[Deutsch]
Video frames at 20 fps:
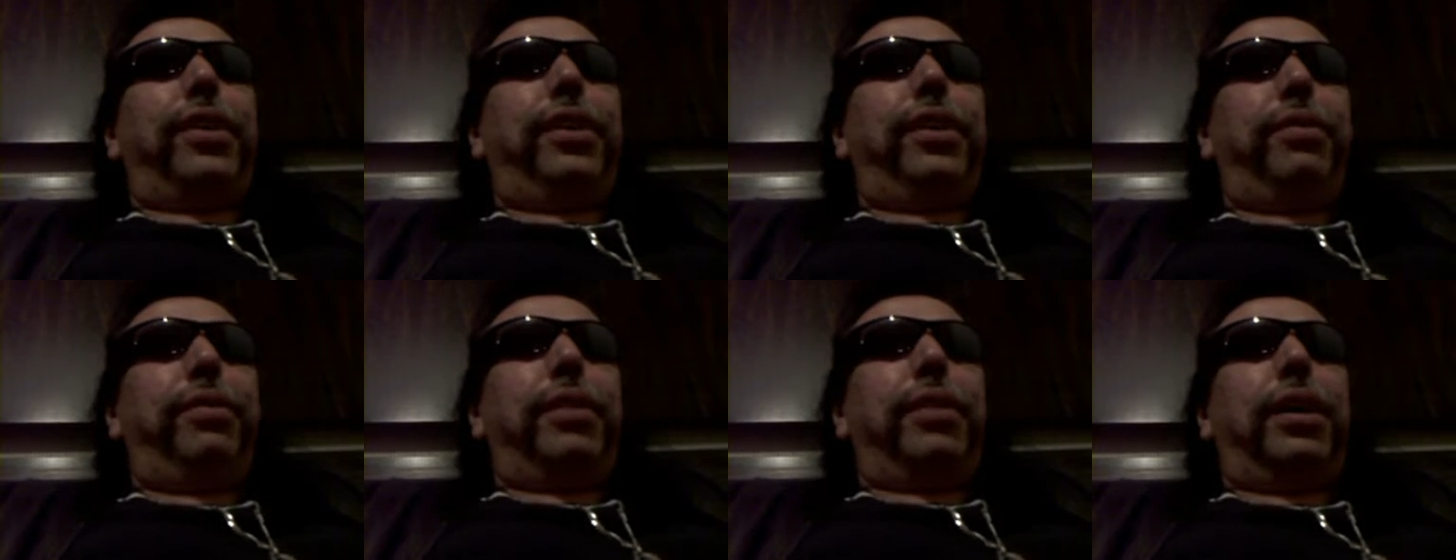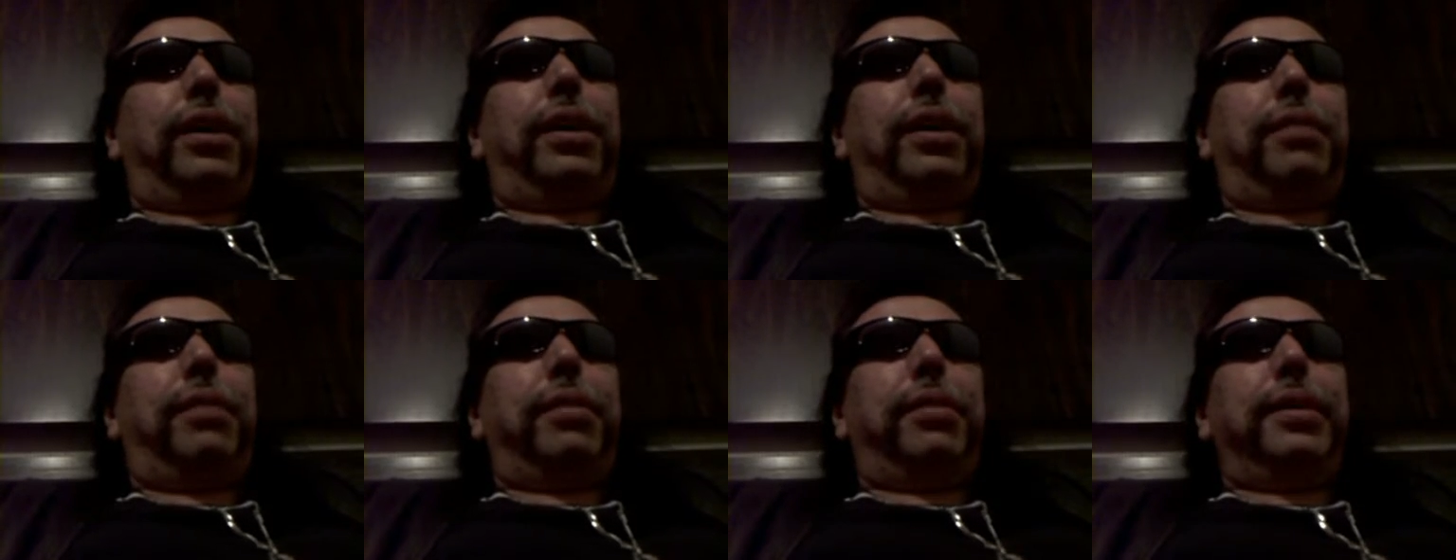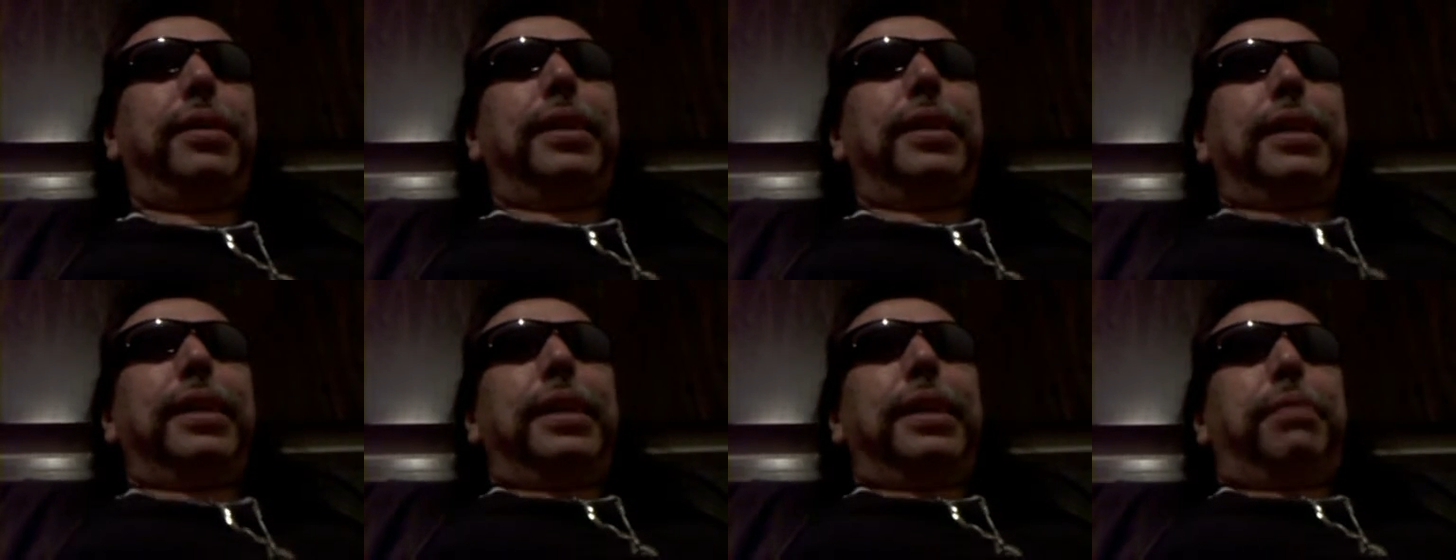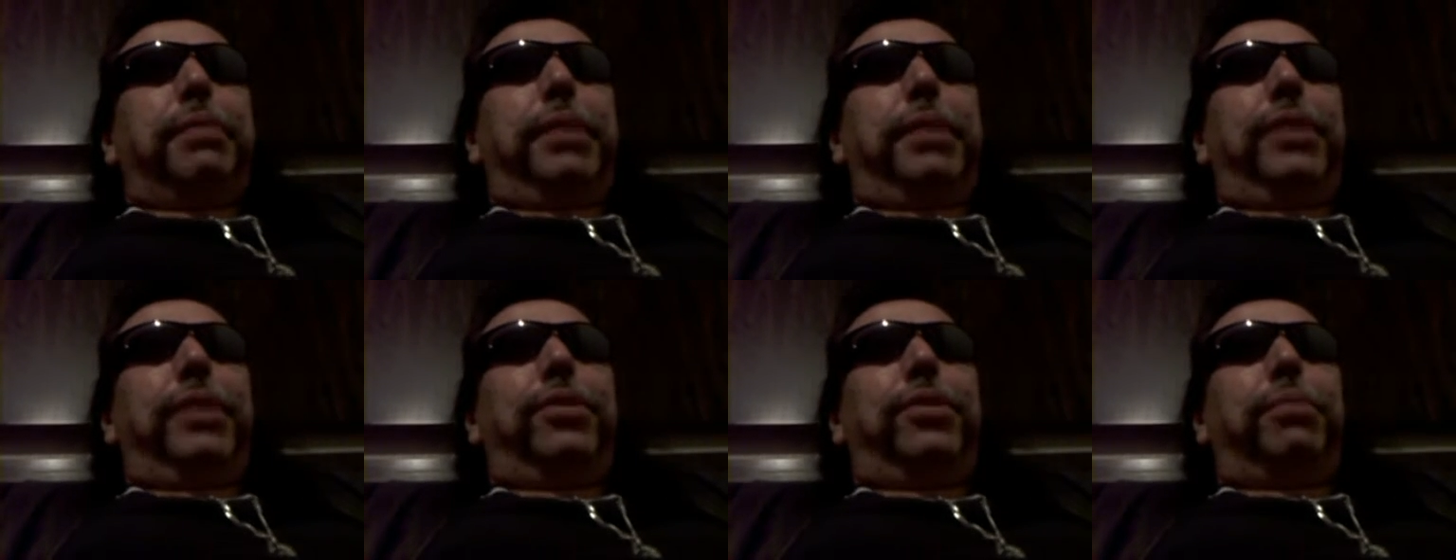den ich wieder habe,
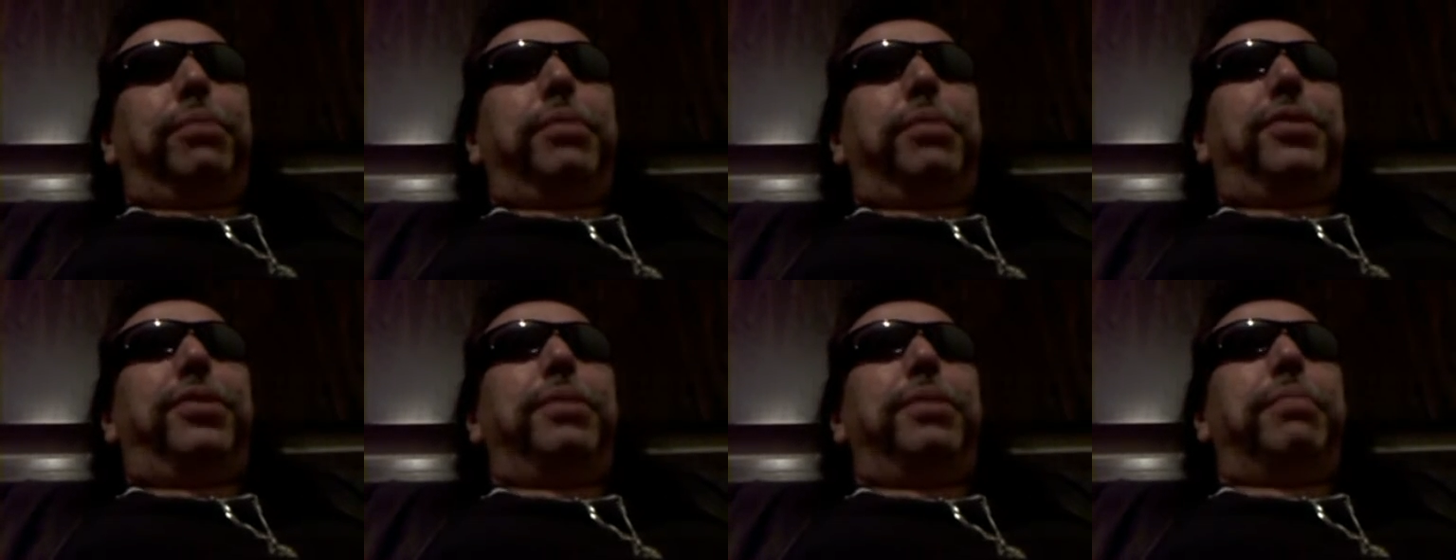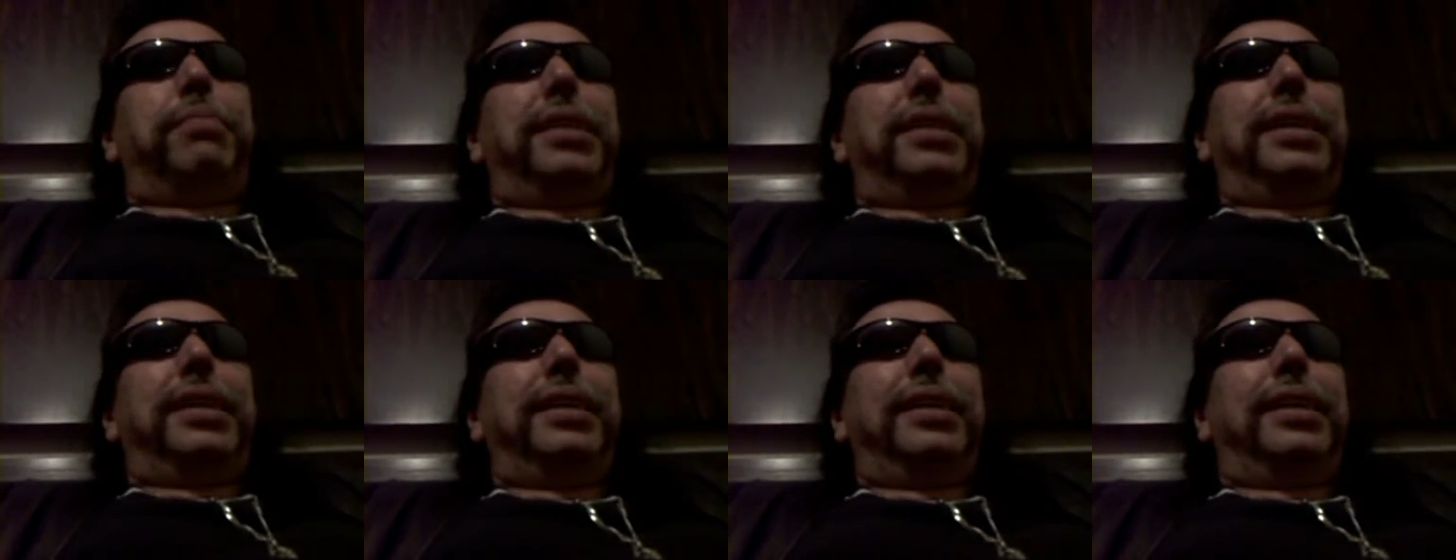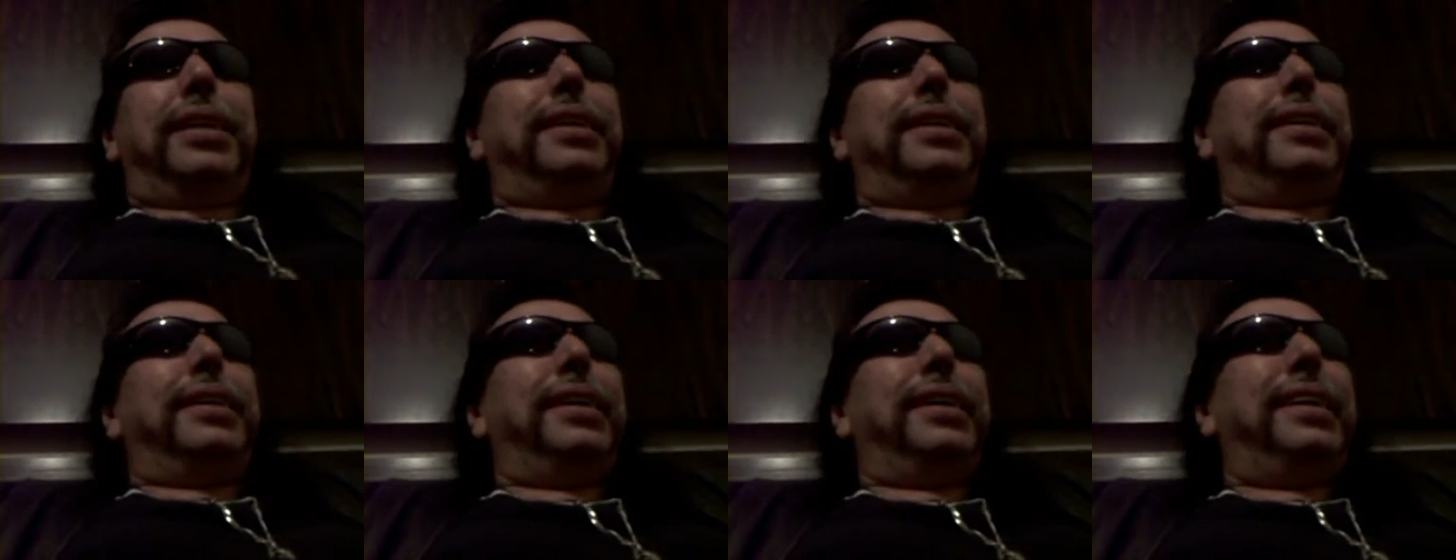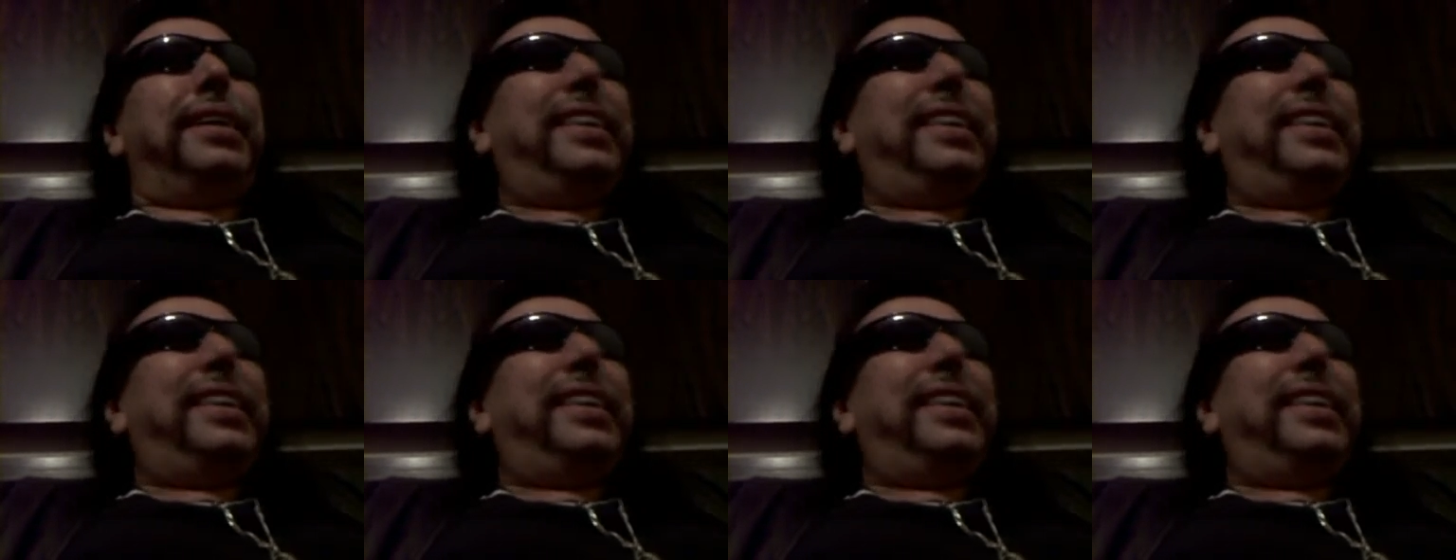bin ich so ein bisschen behindert.